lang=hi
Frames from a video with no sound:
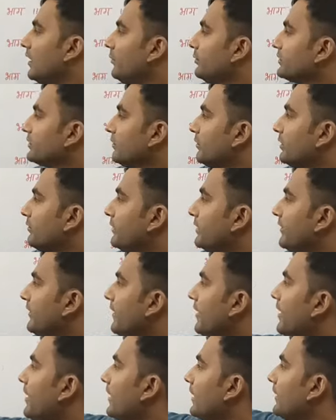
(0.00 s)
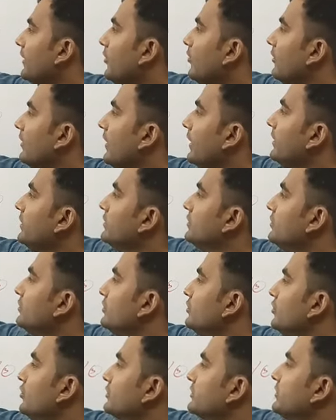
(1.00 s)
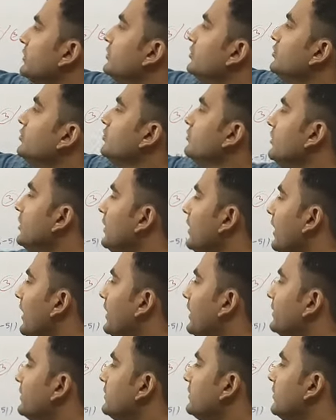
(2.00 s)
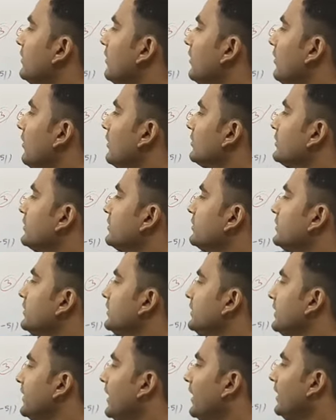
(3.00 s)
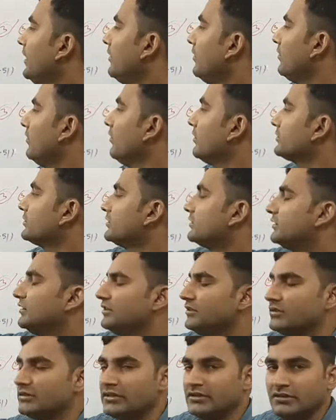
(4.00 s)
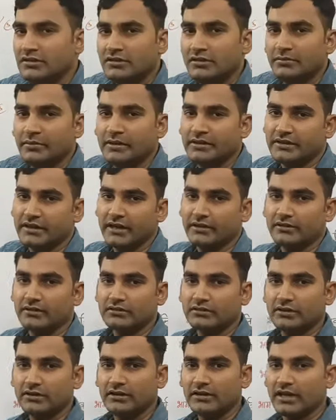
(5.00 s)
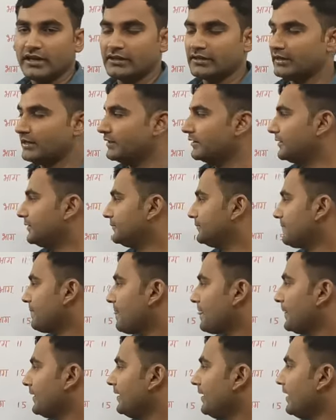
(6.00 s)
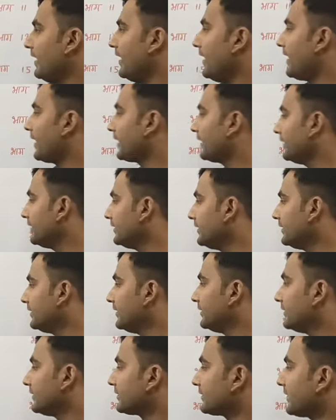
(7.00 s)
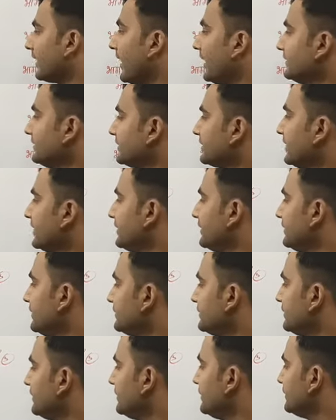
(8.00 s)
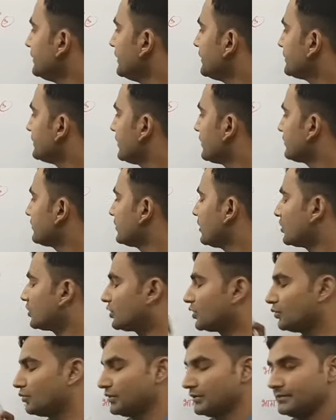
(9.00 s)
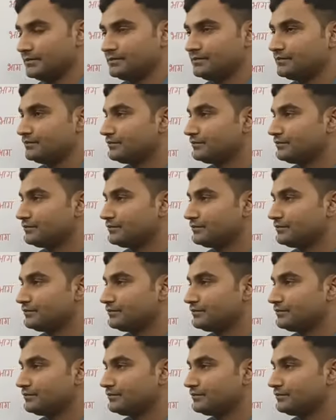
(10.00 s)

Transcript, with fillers: अब समझ में आ गया होगा दो से दो आई ल से तीन या ओ से तीन किसी से बैठा सकते हैं याद रहेगा आगे है राज्य के नीति निर्देशक तत्व